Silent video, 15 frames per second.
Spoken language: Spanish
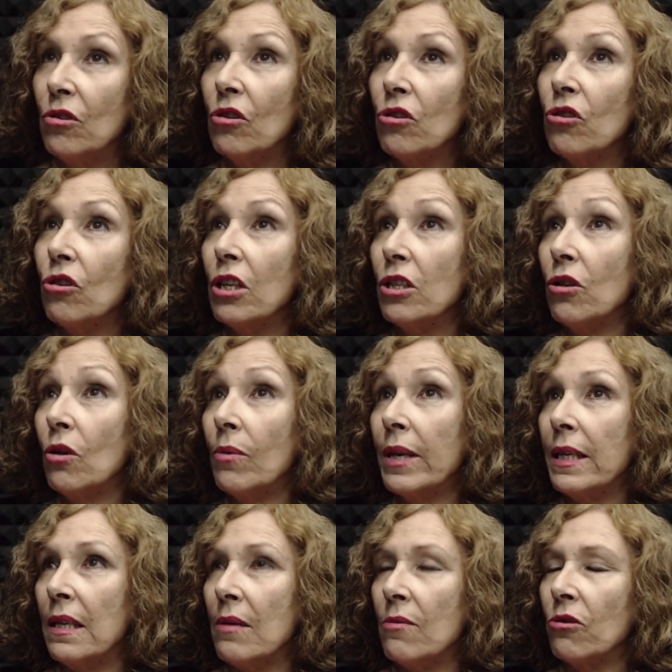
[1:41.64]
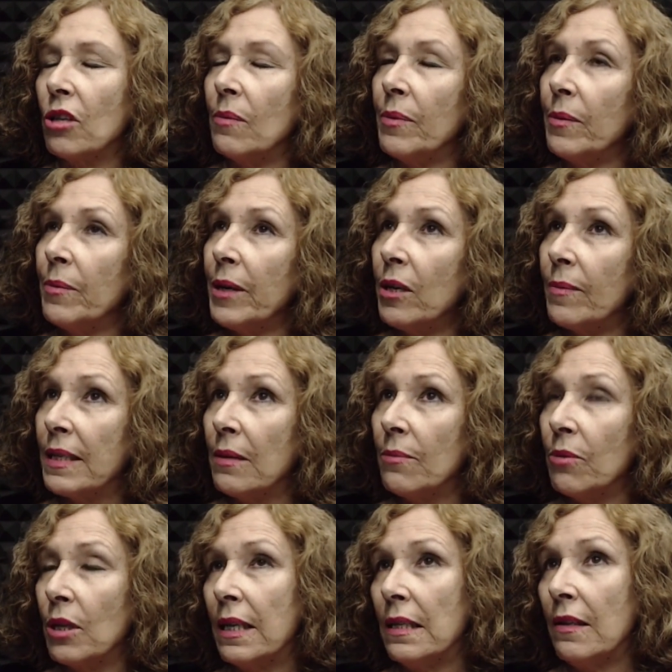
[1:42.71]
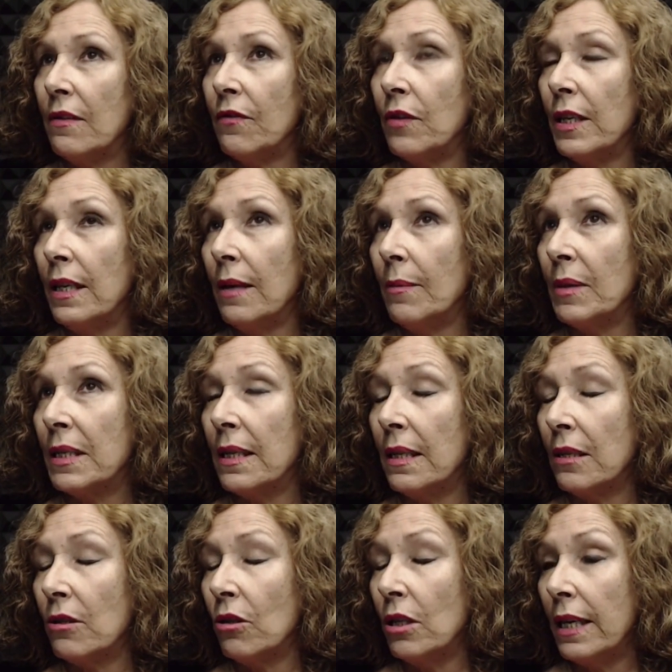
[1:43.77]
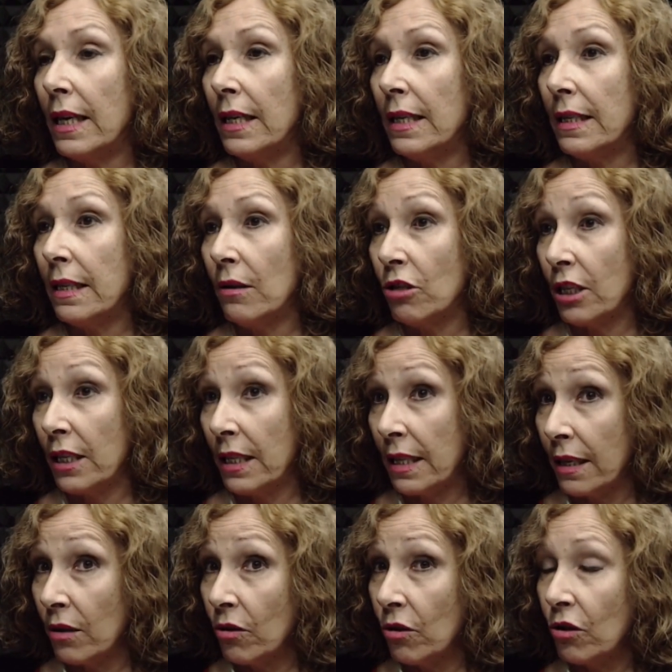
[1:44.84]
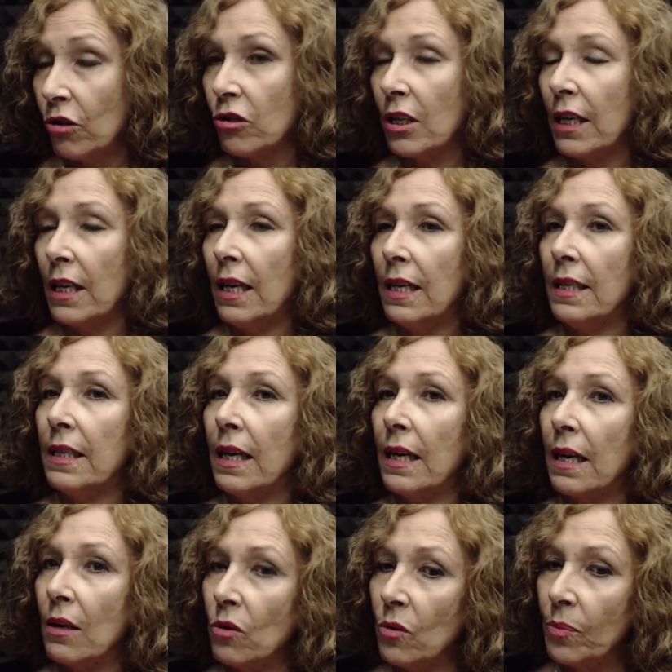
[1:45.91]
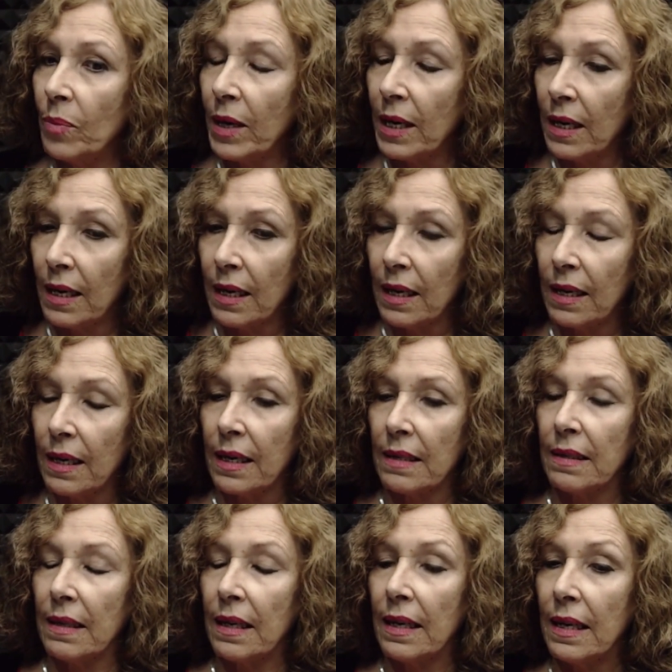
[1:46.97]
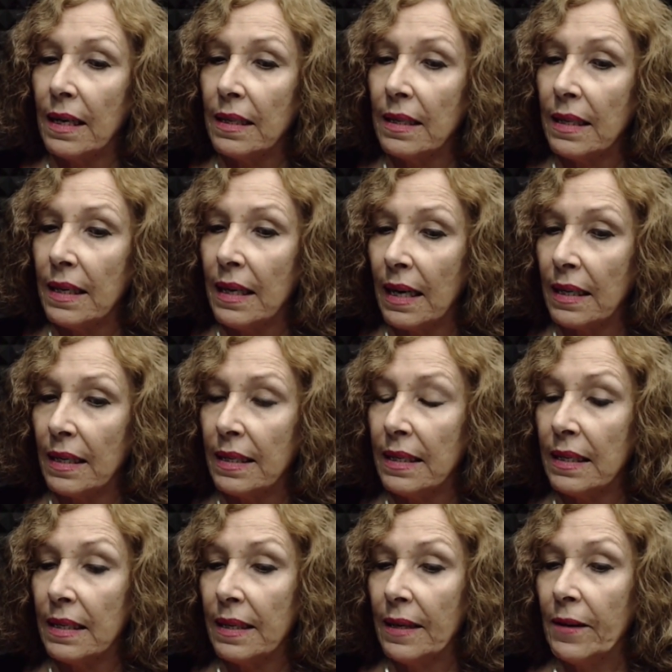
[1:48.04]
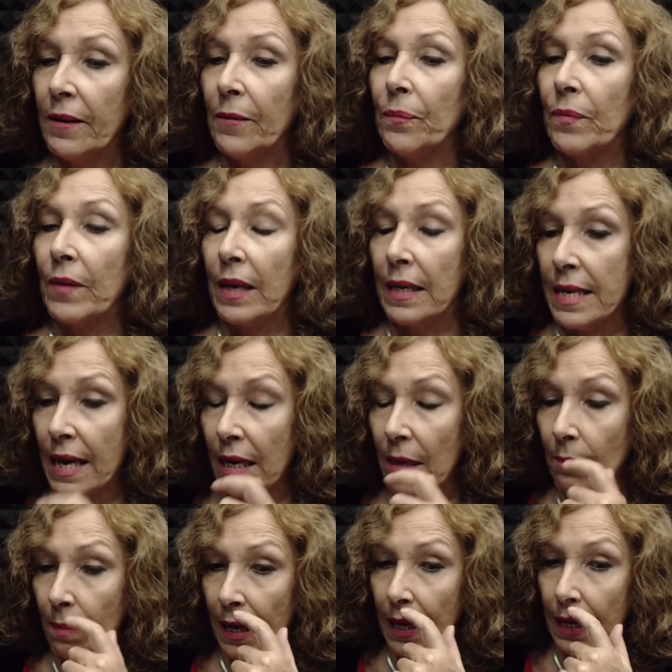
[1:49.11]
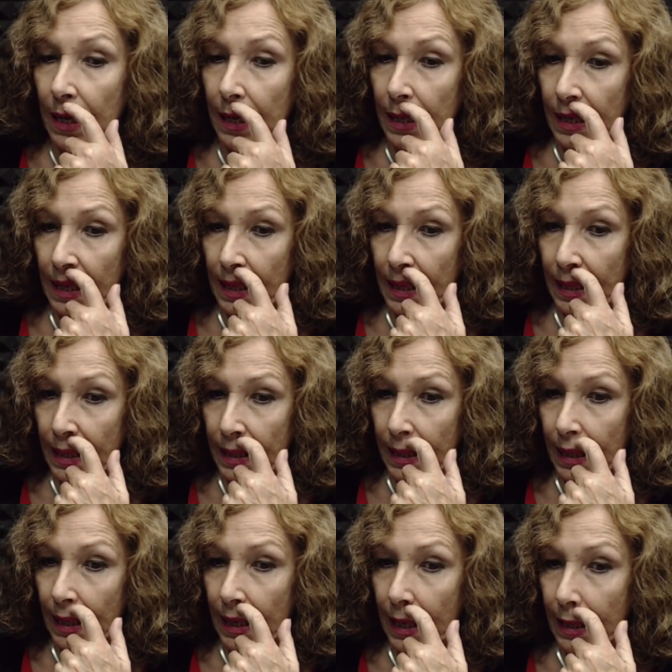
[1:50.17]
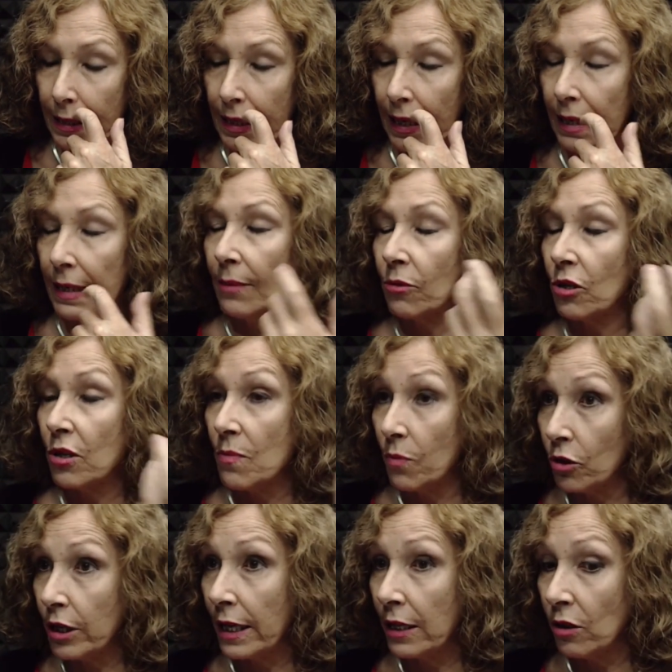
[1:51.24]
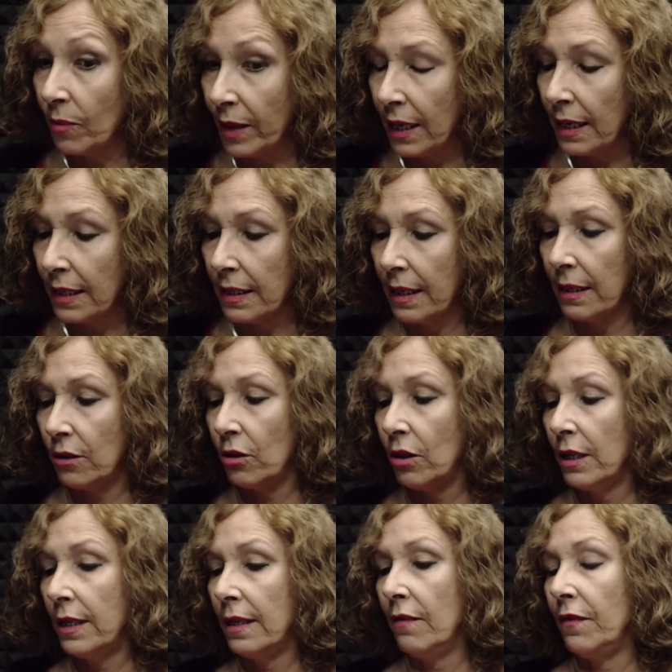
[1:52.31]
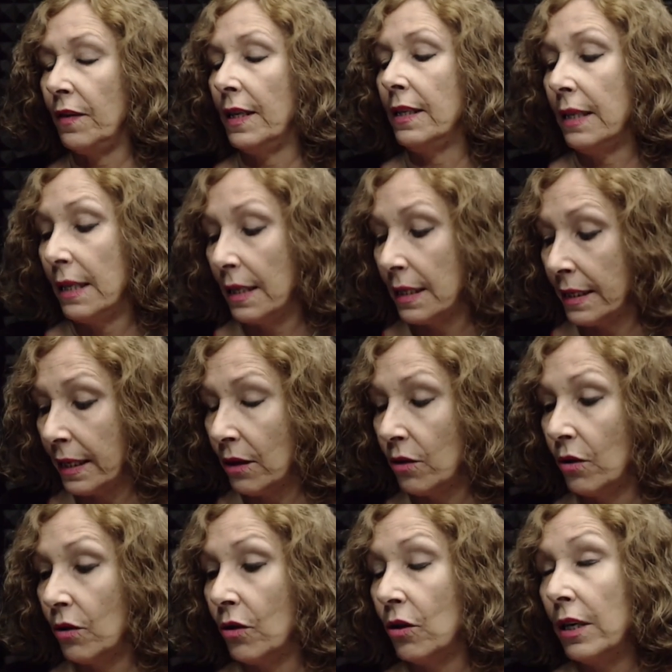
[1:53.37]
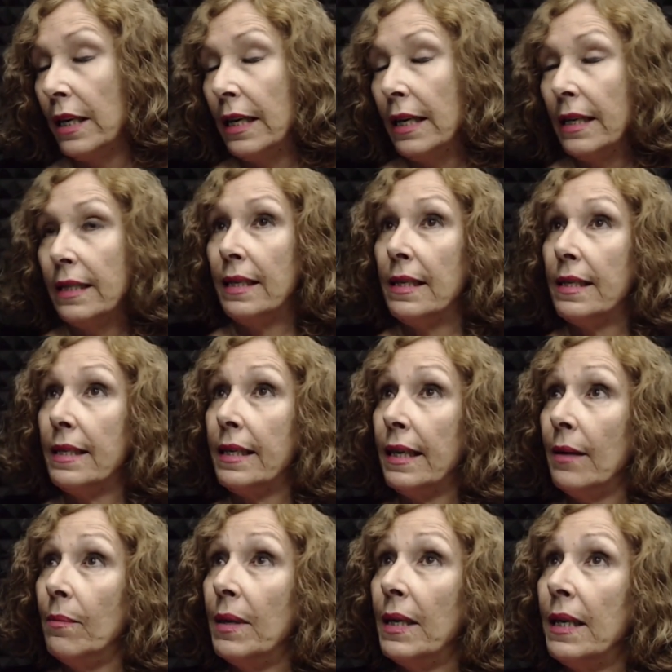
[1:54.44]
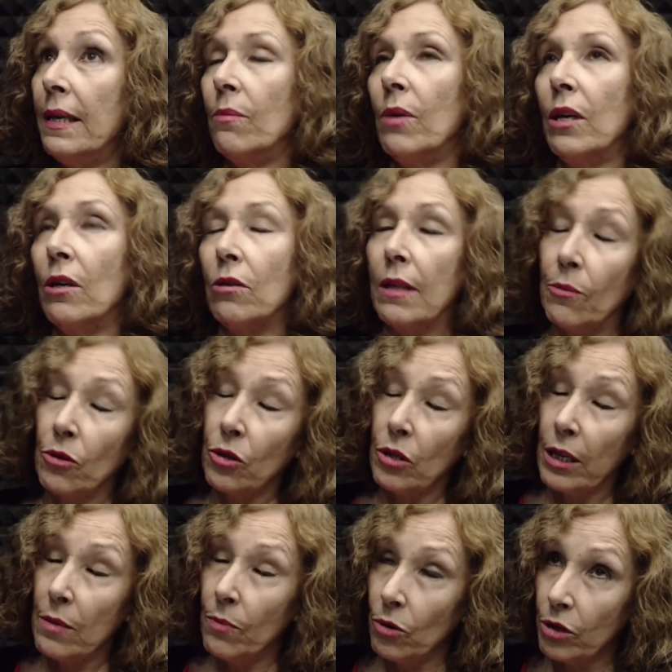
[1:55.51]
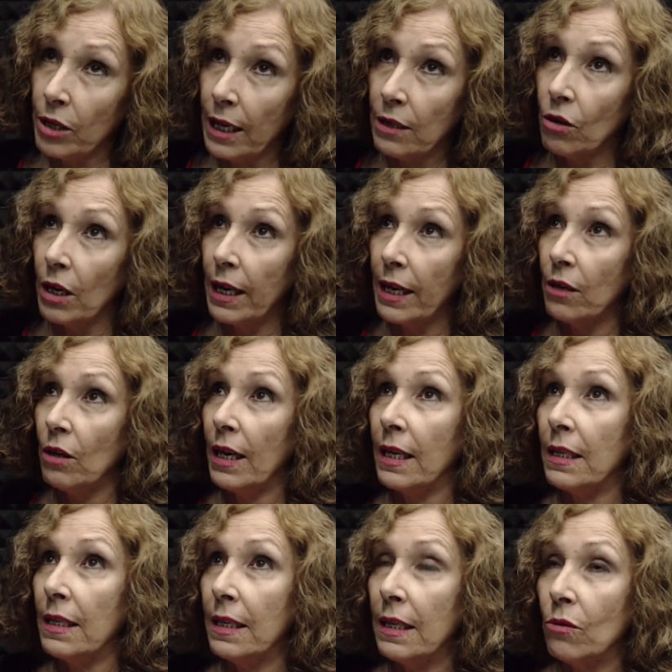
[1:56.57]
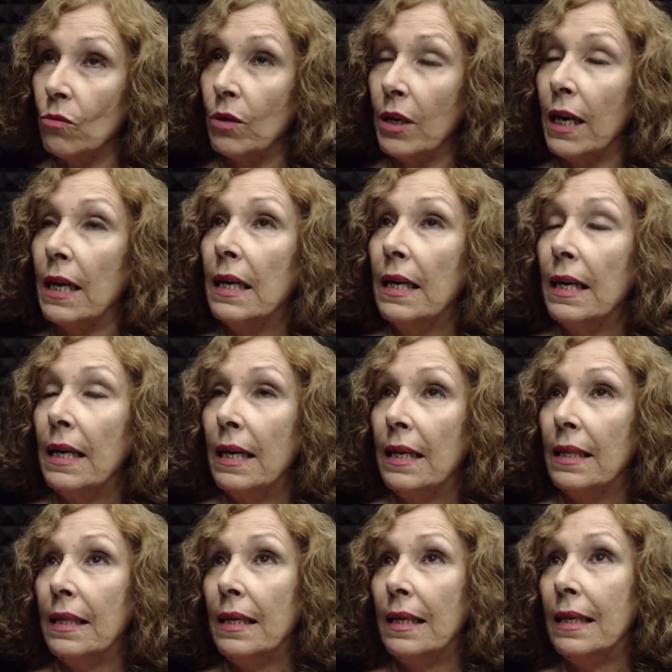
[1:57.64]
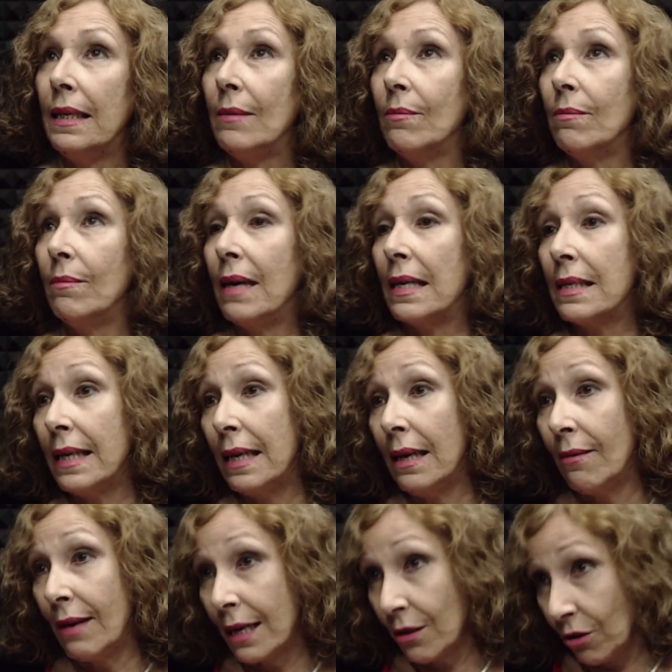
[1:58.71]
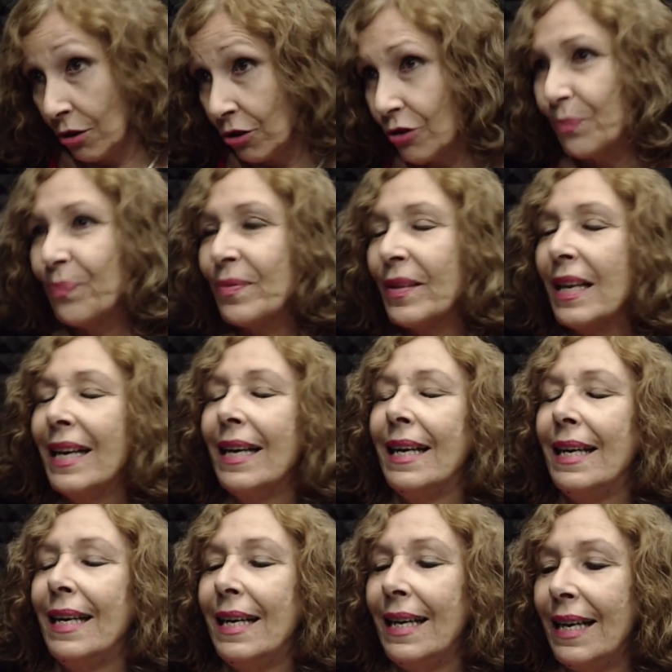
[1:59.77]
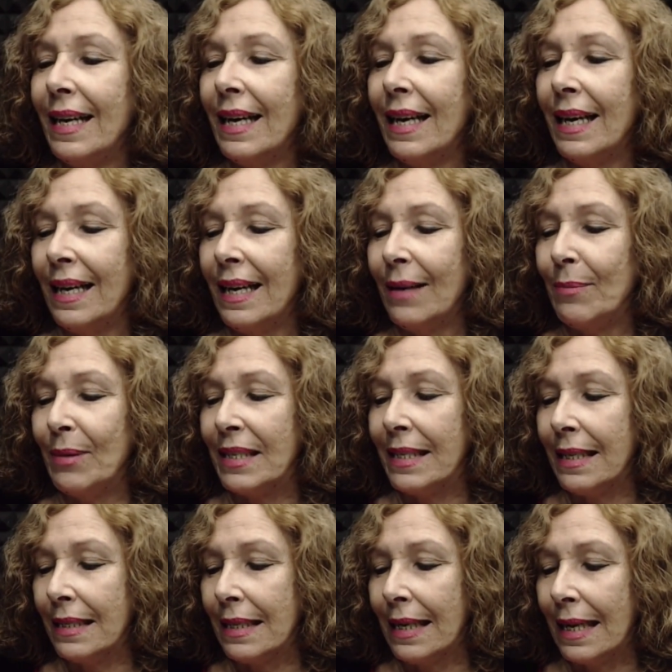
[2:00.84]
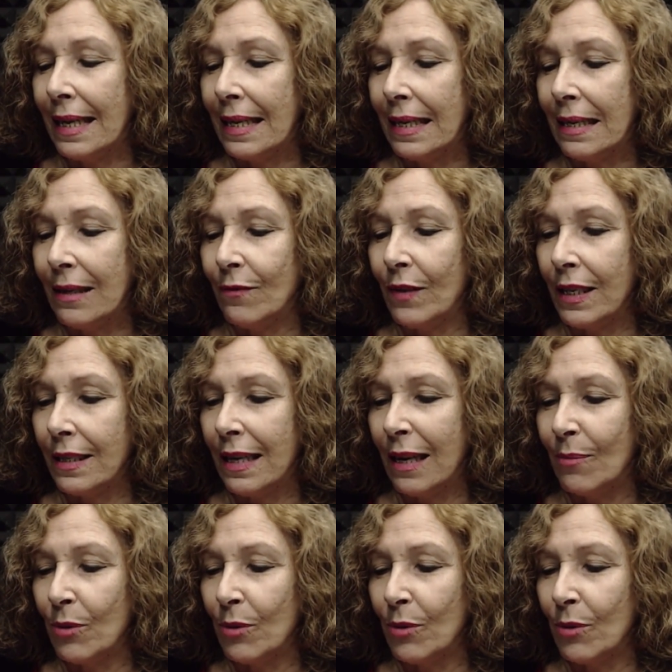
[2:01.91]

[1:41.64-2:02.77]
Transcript: dos o tres objetivos. El primero más importante fue la presentación de la lista 82, que es la lista que agrupa a Casagrande, a LIR, y al par, eh, que es la lista que estamos impulsando para las elecciones del Frente del 5 de diciembre. Bueno, estamos impulsando, claro, la candidatura de Marcela Barrios eh, a la presidencia del Frente